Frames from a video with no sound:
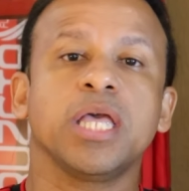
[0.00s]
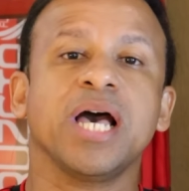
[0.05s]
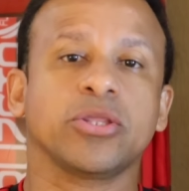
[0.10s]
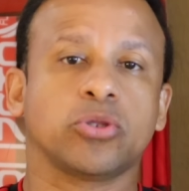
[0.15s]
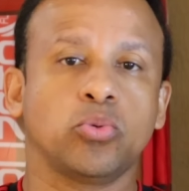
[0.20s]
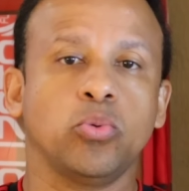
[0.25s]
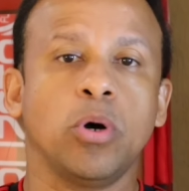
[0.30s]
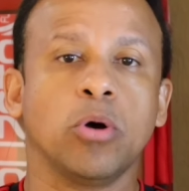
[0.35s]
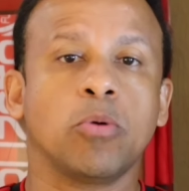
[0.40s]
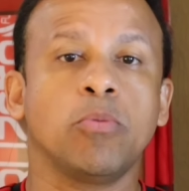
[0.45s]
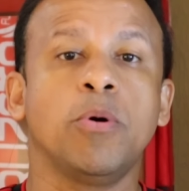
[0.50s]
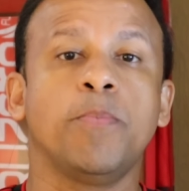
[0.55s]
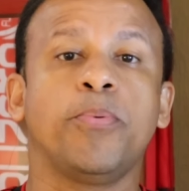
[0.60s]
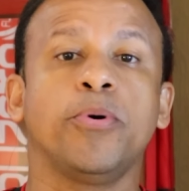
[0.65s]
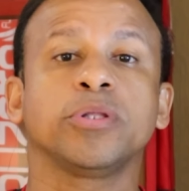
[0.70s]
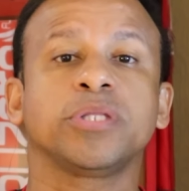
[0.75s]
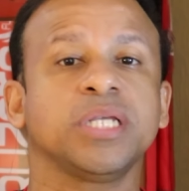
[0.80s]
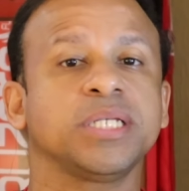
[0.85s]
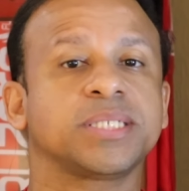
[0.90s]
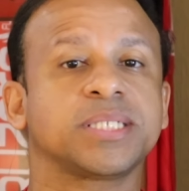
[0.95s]
que atua como
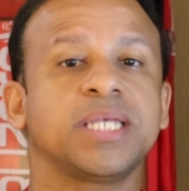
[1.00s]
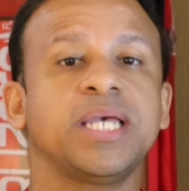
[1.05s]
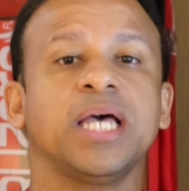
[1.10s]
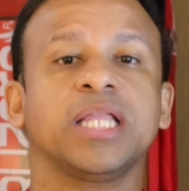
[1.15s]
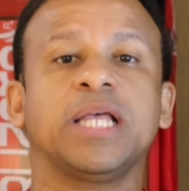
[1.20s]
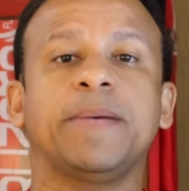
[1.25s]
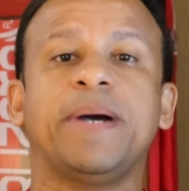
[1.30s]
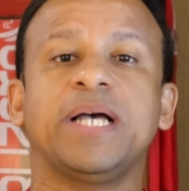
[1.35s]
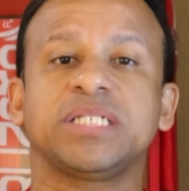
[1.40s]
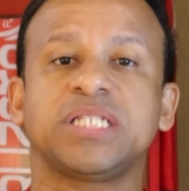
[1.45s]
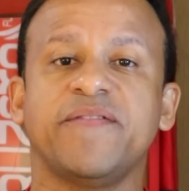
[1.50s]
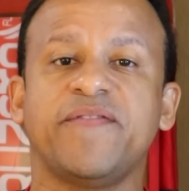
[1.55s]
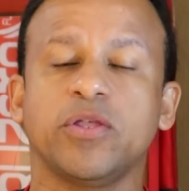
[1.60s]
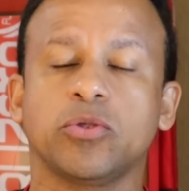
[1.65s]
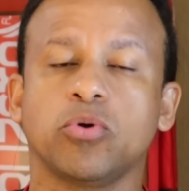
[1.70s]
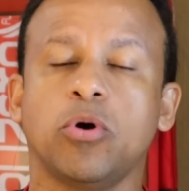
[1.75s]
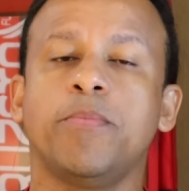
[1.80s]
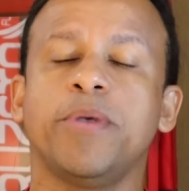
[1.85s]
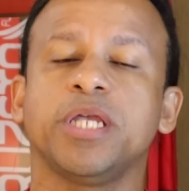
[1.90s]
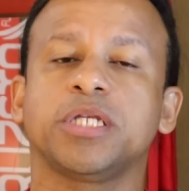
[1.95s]
ponta esquerda, mas
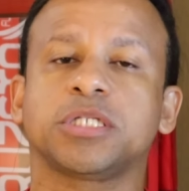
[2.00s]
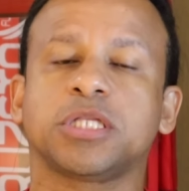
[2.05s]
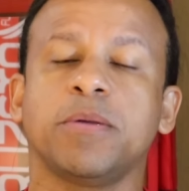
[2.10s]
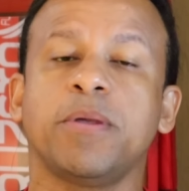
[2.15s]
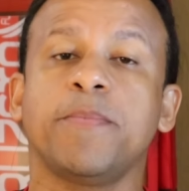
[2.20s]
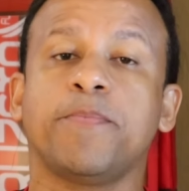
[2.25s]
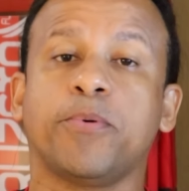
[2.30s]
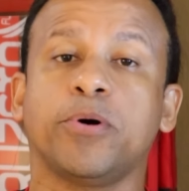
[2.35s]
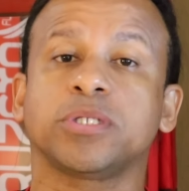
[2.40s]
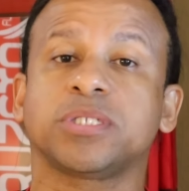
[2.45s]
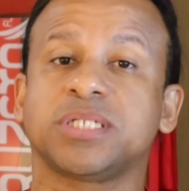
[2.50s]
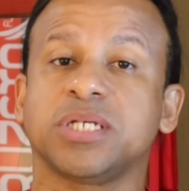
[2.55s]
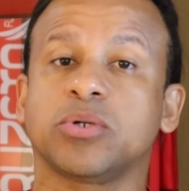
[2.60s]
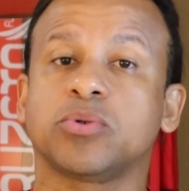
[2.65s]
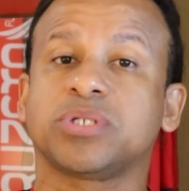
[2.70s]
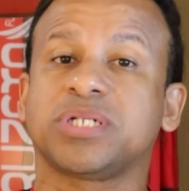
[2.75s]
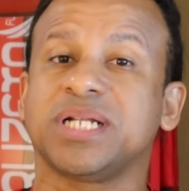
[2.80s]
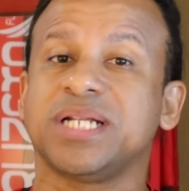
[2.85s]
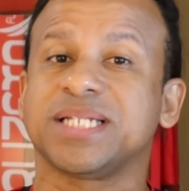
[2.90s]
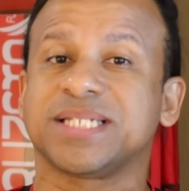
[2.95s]
eventualmente também pode ser
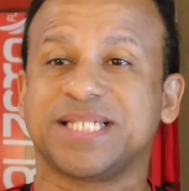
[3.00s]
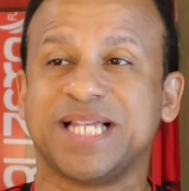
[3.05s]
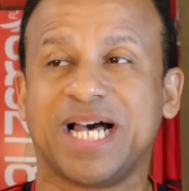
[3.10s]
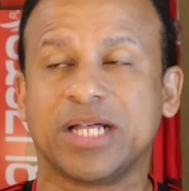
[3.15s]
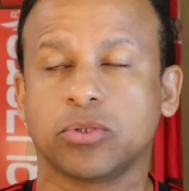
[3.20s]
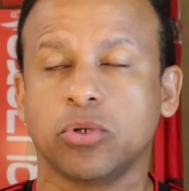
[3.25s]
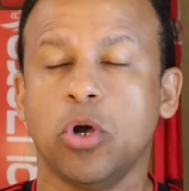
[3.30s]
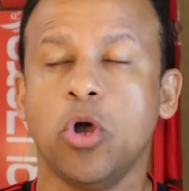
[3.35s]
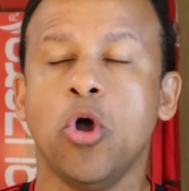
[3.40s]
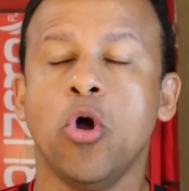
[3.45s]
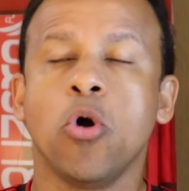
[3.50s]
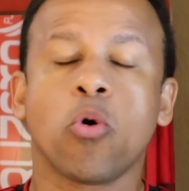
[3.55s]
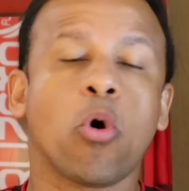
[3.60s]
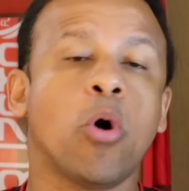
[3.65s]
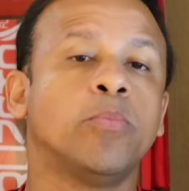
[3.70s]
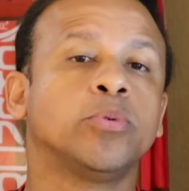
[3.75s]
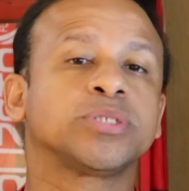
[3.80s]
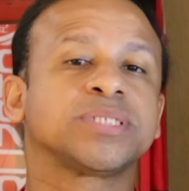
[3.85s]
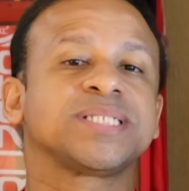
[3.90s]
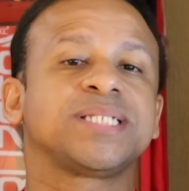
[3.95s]
utilizado
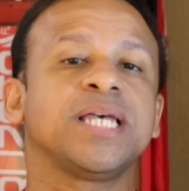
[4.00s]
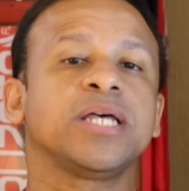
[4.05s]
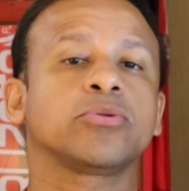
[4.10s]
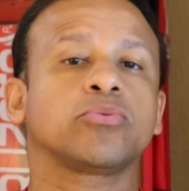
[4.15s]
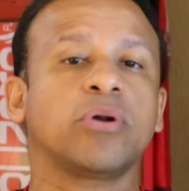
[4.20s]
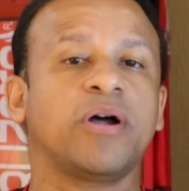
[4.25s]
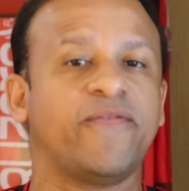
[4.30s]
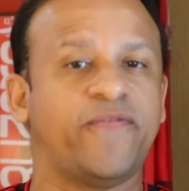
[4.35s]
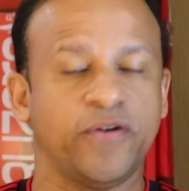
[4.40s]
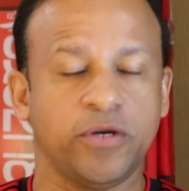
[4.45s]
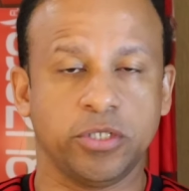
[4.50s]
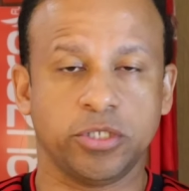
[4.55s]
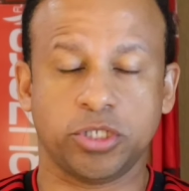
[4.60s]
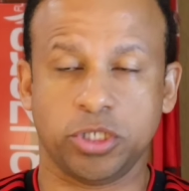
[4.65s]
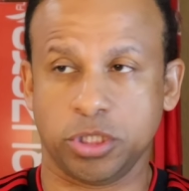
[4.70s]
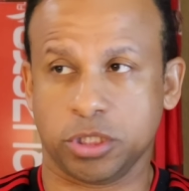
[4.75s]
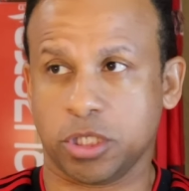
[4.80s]
como centroavante.